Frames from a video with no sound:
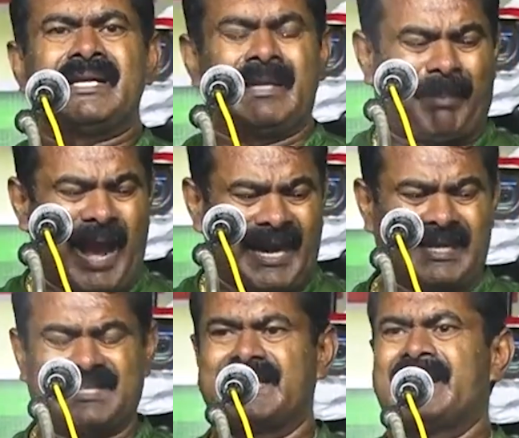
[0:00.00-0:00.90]
நீ
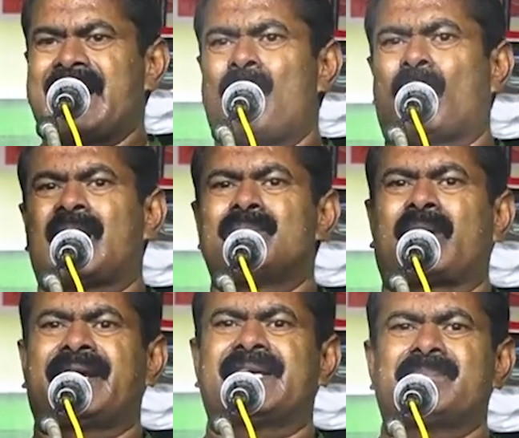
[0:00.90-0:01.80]
பானையை செய்யும் நான் உலகம்
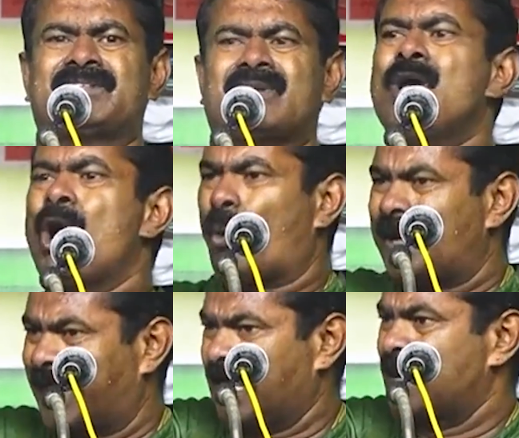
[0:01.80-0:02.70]
புறா ஏற்றுமதி செய்ய
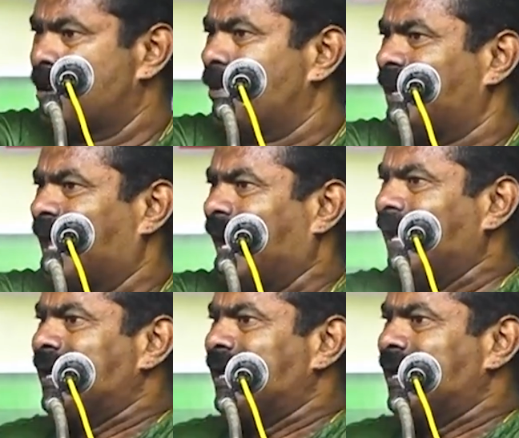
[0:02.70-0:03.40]
உன்னால் நம்ப முடியல